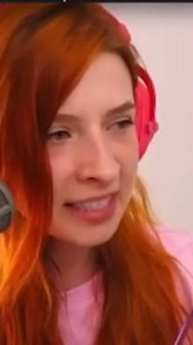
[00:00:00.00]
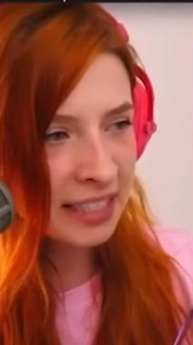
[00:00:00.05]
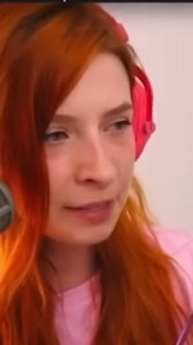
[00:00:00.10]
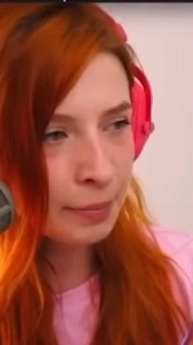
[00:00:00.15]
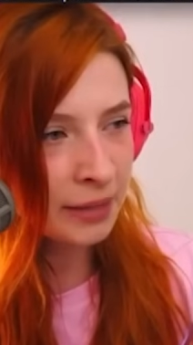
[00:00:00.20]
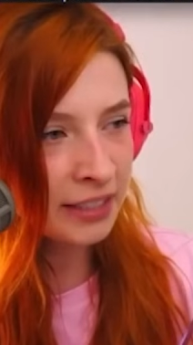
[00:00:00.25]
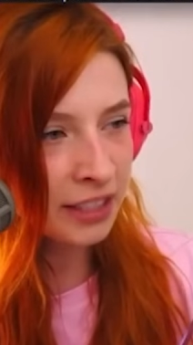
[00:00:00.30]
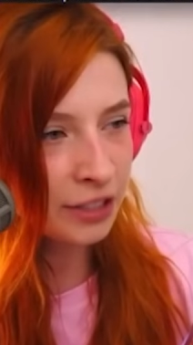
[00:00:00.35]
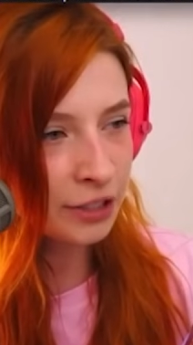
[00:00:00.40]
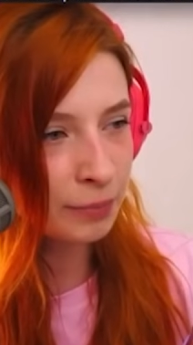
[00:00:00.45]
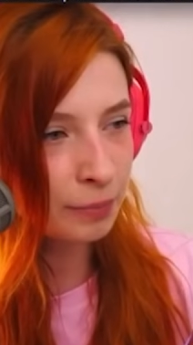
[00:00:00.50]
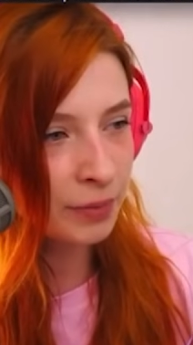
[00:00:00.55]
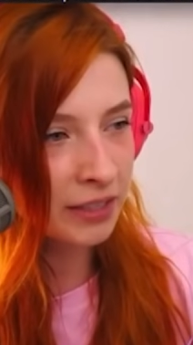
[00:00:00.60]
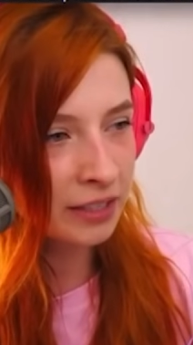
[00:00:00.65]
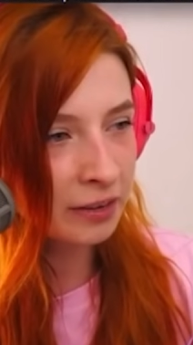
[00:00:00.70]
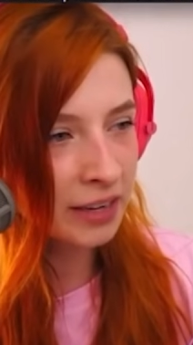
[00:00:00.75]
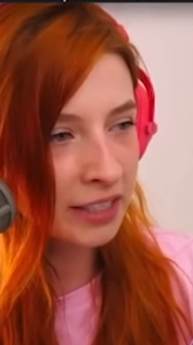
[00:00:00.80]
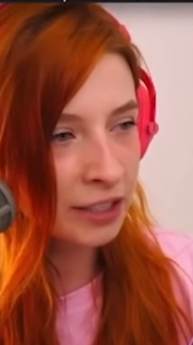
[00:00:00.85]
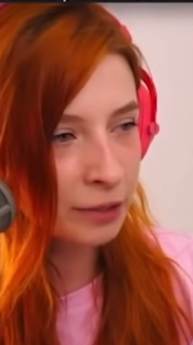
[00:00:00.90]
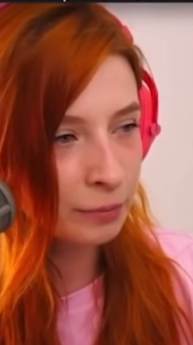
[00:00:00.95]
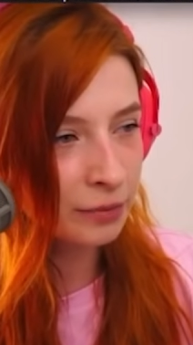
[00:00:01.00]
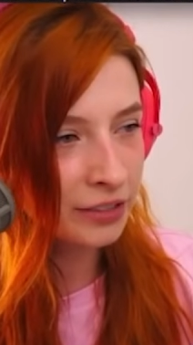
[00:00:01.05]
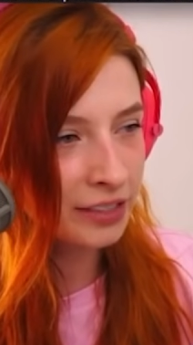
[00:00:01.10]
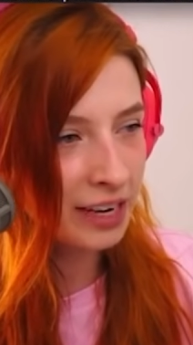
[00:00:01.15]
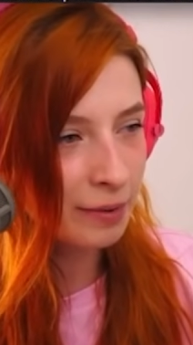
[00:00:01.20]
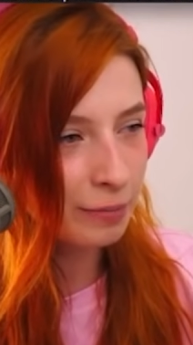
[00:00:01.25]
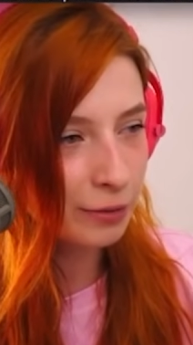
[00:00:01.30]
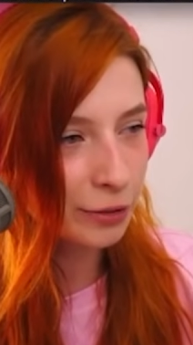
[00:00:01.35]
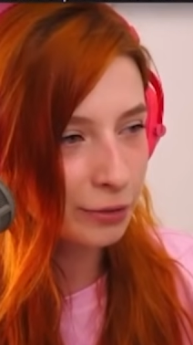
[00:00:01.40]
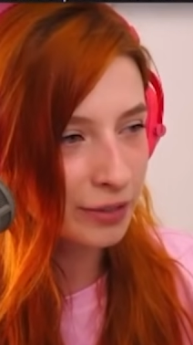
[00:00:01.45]
Ciebie też pytała, czemu źle
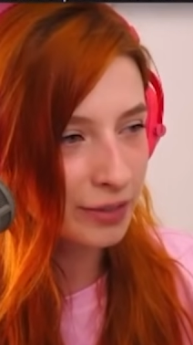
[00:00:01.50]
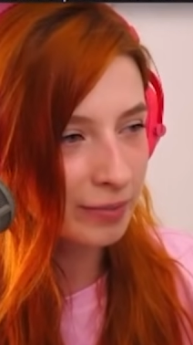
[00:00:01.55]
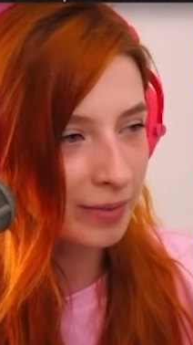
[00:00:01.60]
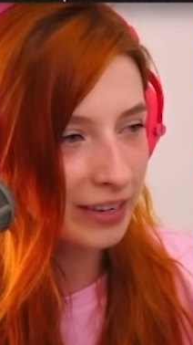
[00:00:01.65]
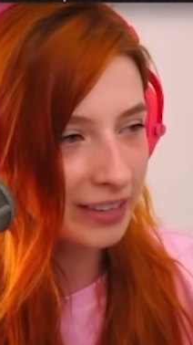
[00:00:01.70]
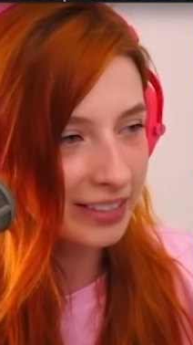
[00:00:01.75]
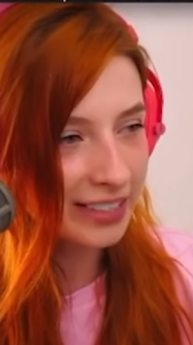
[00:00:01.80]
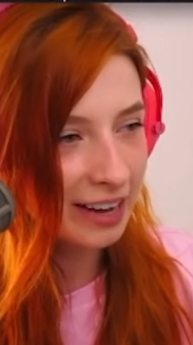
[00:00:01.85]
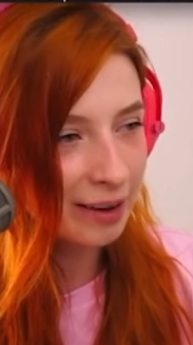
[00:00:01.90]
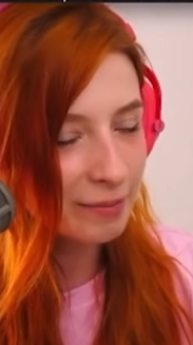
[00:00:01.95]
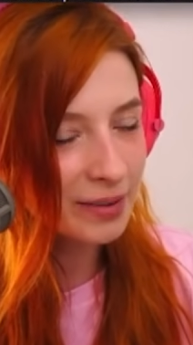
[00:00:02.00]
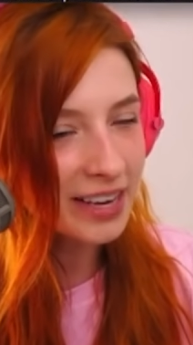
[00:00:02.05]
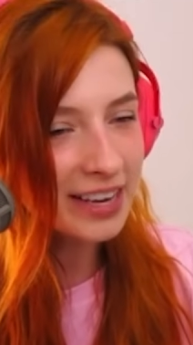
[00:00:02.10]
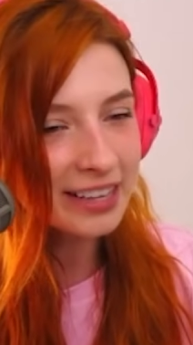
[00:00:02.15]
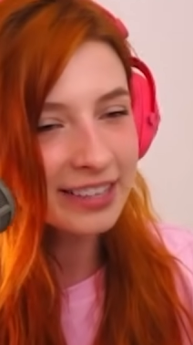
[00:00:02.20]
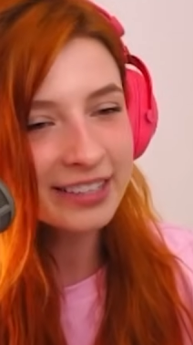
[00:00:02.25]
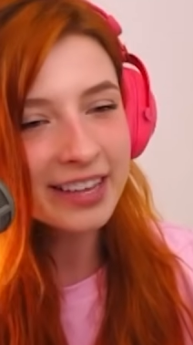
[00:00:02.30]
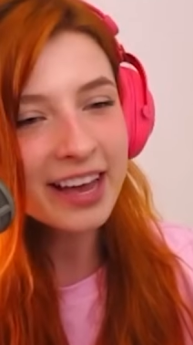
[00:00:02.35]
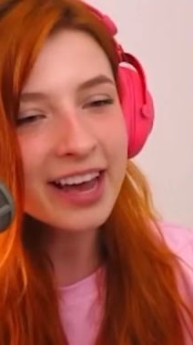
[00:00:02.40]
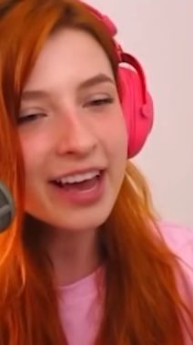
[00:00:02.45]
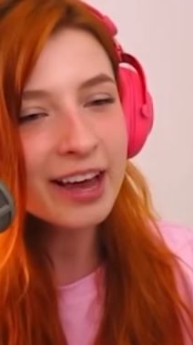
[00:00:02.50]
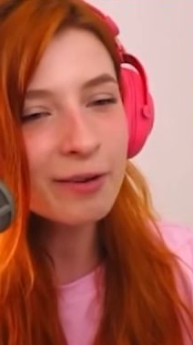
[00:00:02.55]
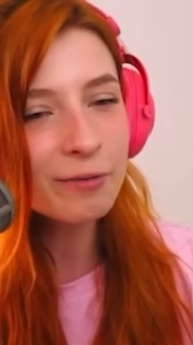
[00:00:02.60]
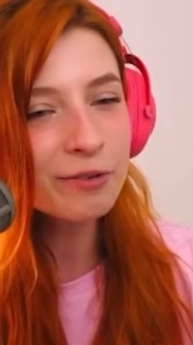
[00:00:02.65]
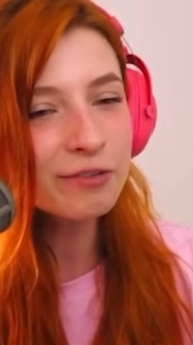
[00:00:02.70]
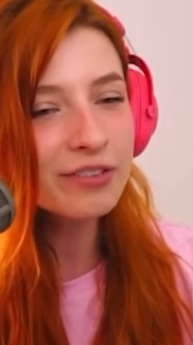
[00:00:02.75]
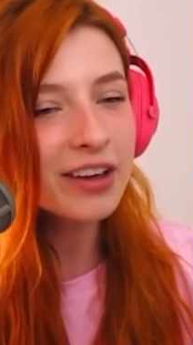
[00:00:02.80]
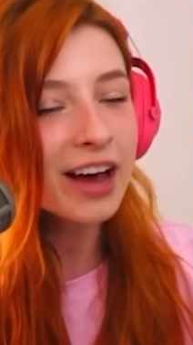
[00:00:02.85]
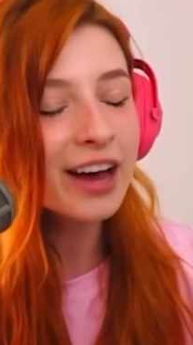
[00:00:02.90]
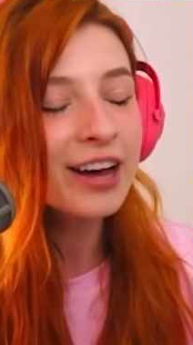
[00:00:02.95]
poszło z balonami? Nie,
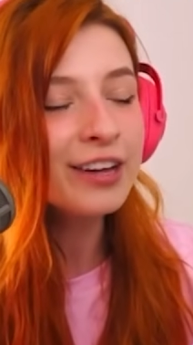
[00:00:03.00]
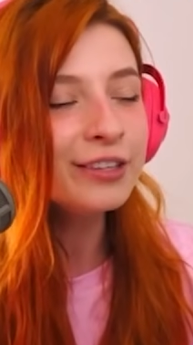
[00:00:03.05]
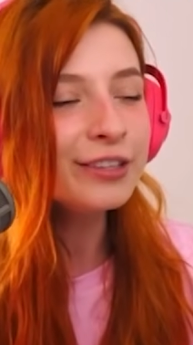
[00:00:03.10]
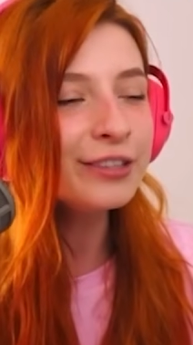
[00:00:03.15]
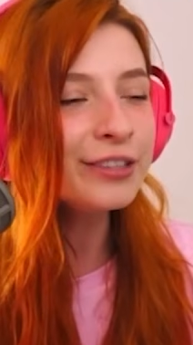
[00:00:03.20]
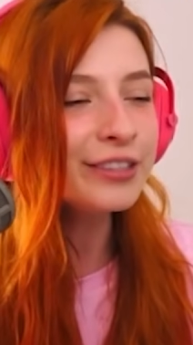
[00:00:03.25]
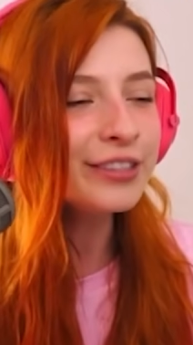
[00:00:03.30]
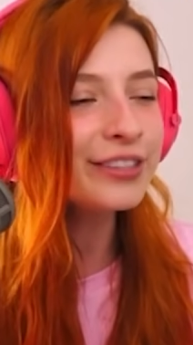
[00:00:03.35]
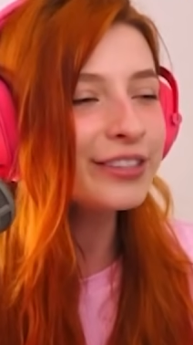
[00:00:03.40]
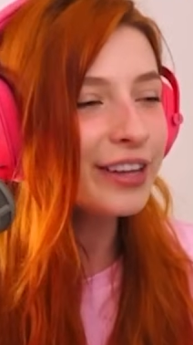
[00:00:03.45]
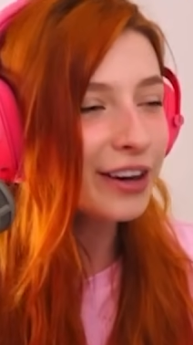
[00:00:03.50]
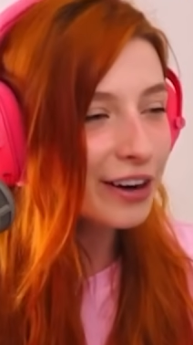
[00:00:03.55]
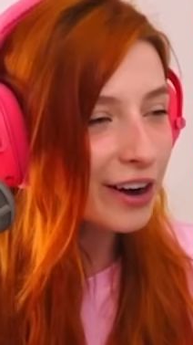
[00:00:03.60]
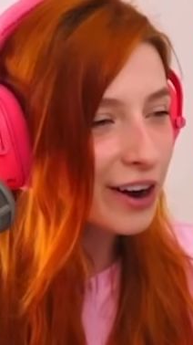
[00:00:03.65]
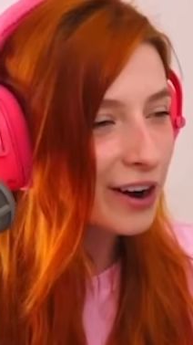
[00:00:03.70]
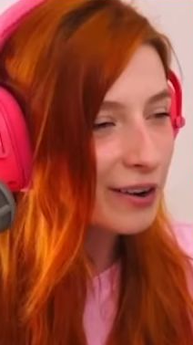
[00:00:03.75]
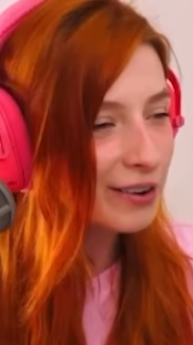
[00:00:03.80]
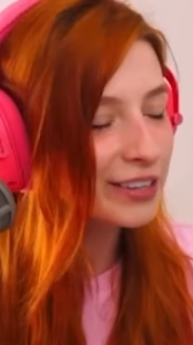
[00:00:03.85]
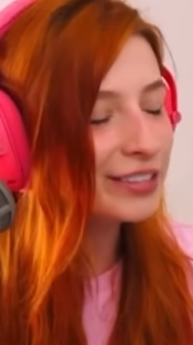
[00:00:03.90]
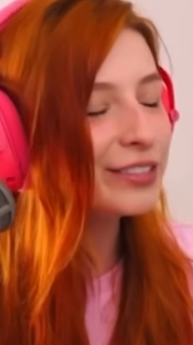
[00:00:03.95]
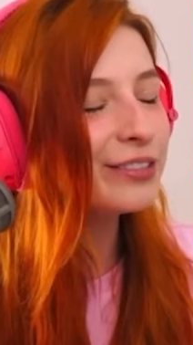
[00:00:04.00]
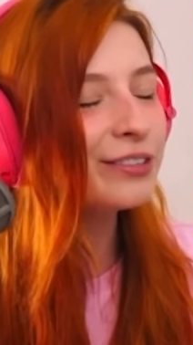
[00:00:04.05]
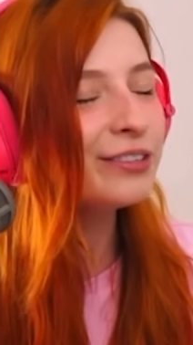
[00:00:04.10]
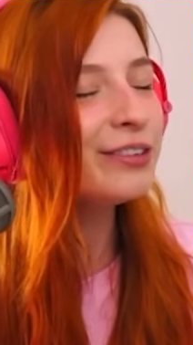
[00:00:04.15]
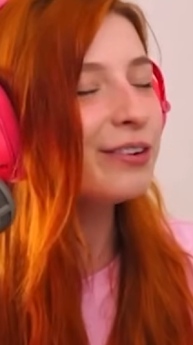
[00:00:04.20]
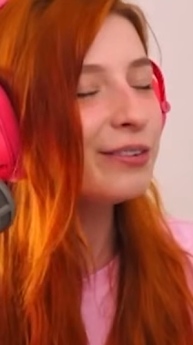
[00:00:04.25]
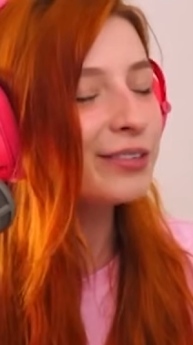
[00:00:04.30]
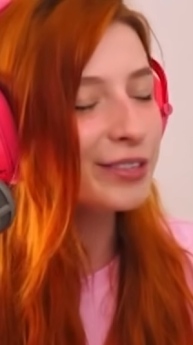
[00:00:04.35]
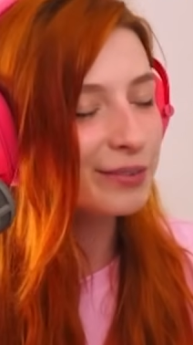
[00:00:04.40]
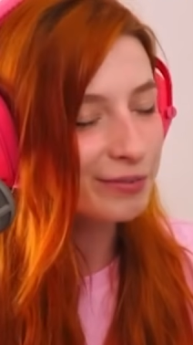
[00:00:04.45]
mówię, ty się starałaś, no
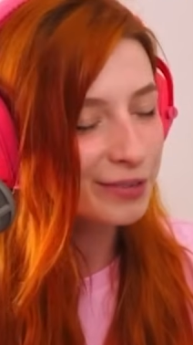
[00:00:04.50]
dobrze